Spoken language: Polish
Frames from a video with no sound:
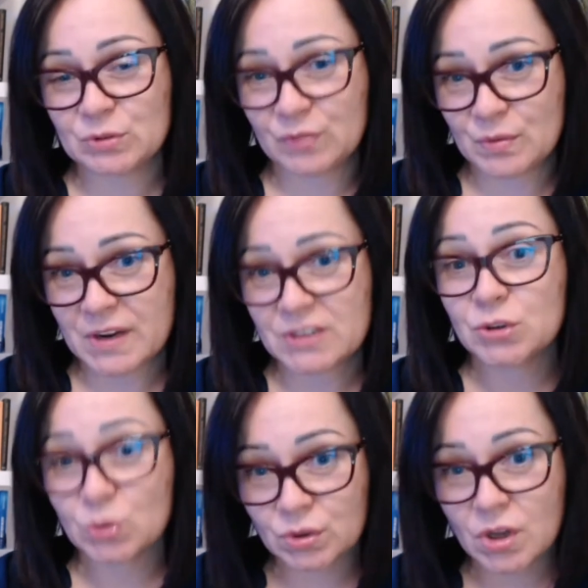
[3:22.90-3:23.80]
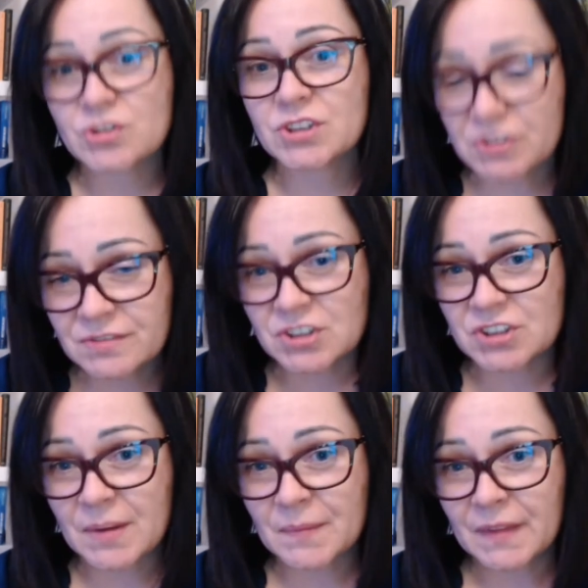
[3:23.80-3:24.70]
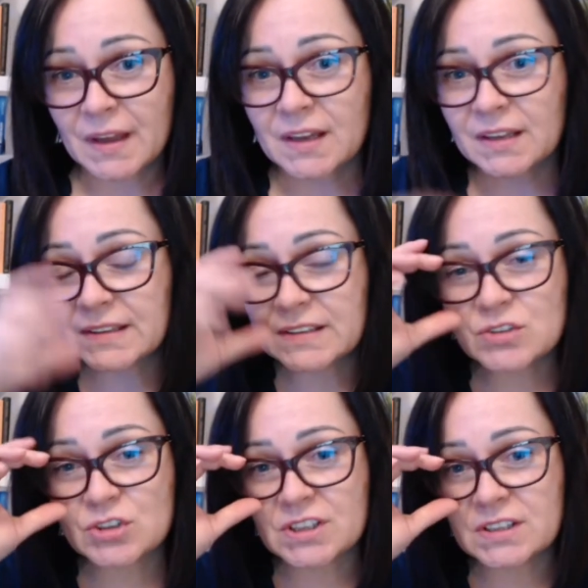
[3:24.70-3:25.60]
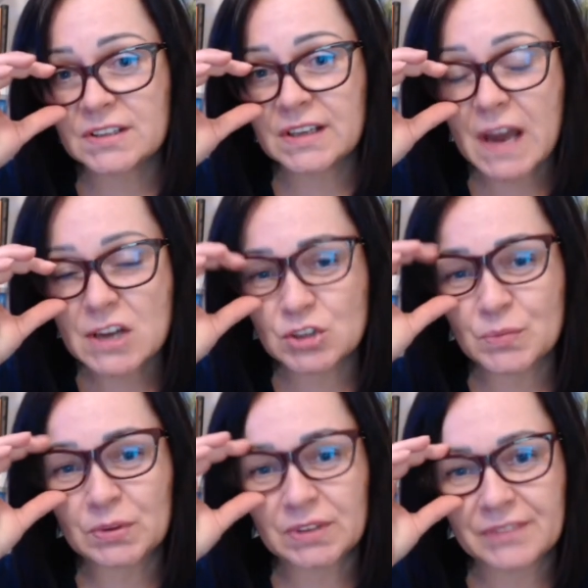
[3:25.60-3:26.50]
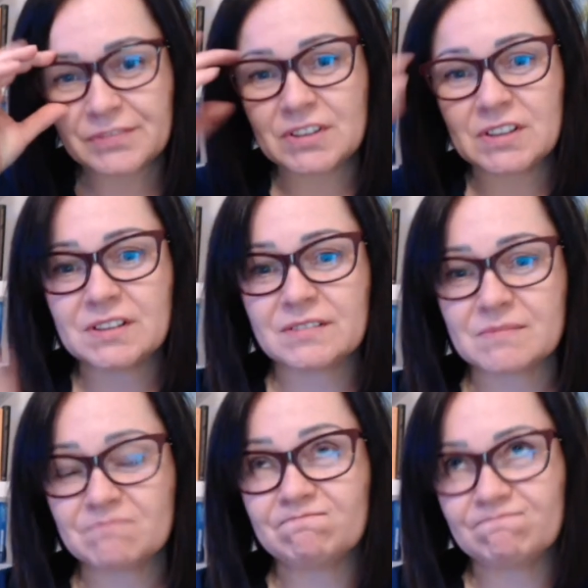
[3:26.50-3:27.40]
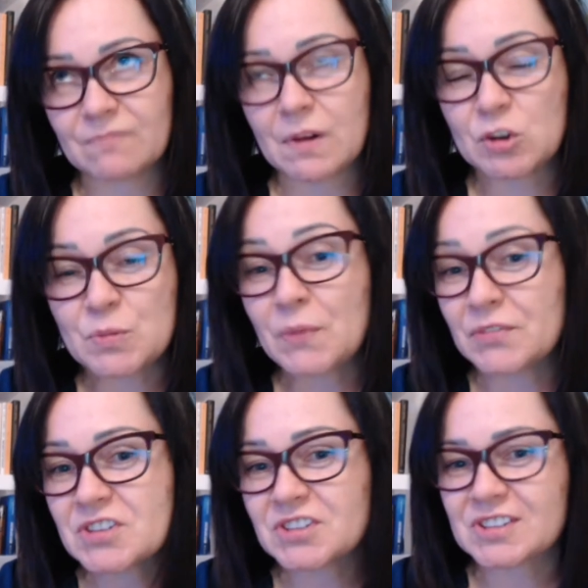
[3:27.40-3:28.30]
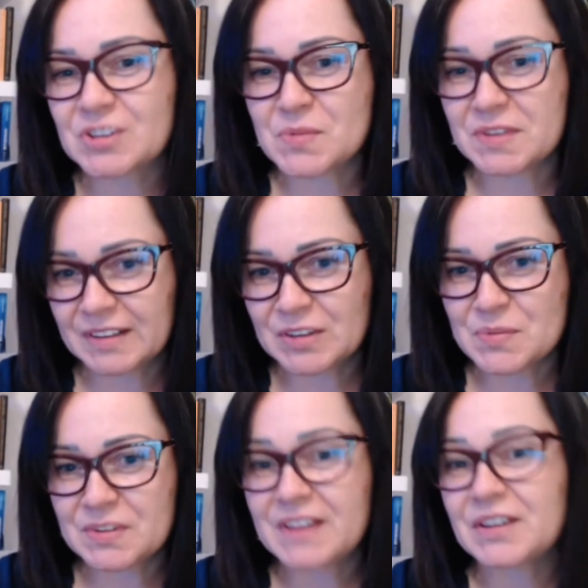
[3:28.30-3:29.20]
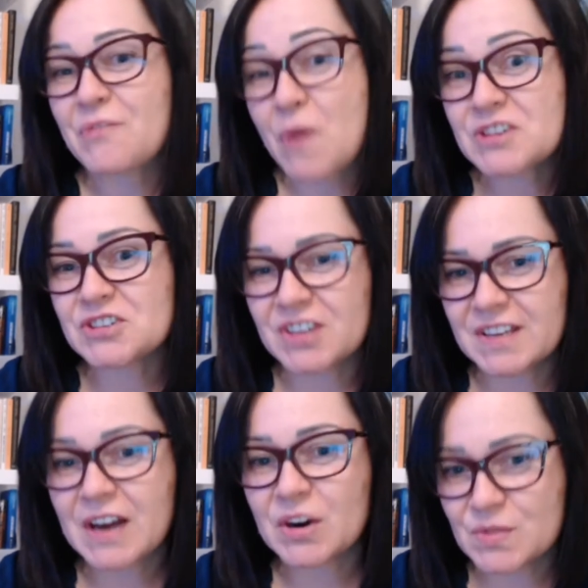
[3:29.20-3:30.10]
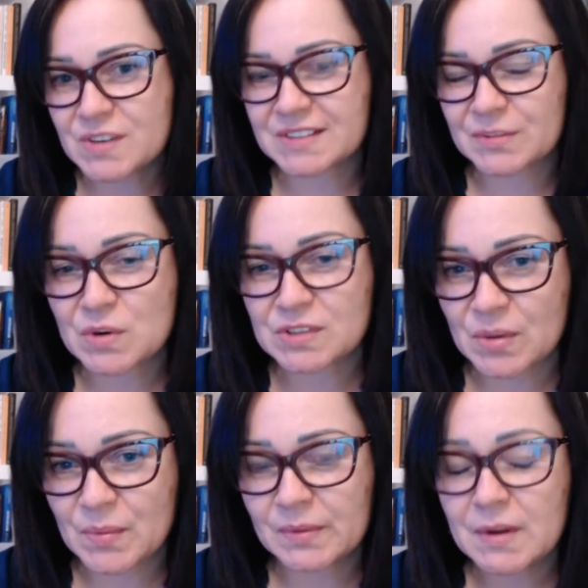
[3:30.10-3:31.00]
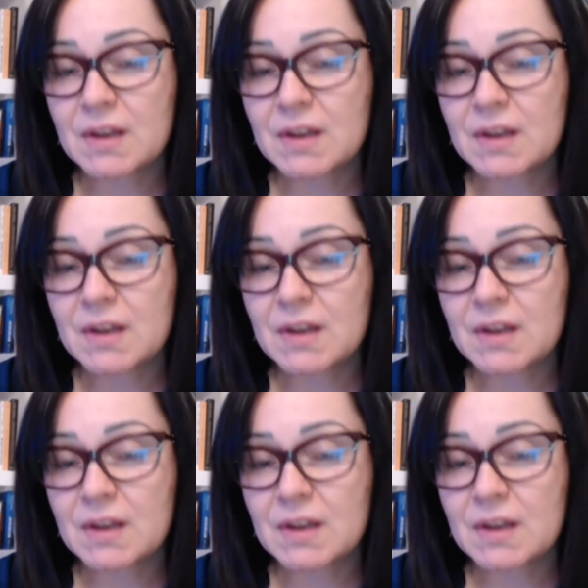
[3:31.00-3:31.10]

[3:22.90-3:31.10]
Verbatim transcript: wybrać. Trudno, rzeczywiście. Dlatego, że nie każdy potrafi odpowiedzieć sobie na te pytania, właśnie jaką jestem osobą.